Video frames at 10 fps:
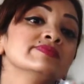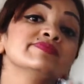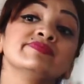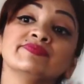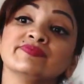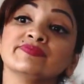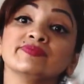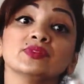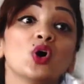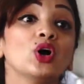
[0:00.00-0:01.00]

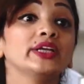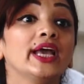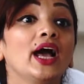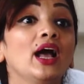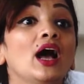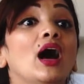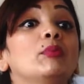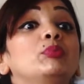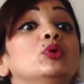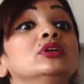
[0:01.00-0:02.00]
हम्म और क्या
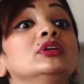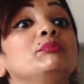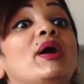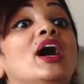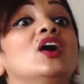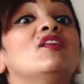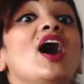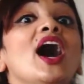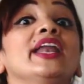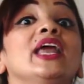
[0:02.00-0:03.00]
अपुन
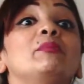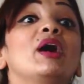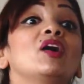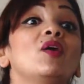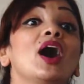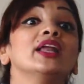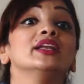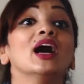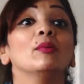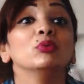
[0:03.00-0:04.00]
भगवान है भगवान
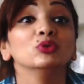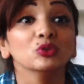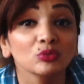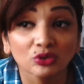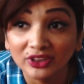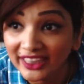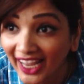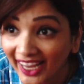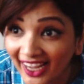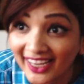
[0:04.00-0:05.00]
अपुन तुमको
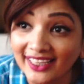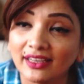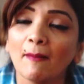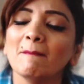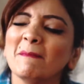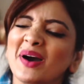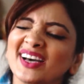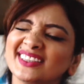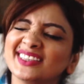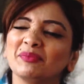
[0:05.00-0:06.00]
सिखाएगा कैसा
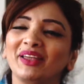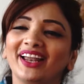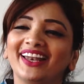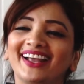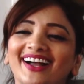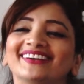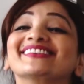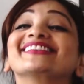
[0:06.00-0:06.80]
मस्त में रहने का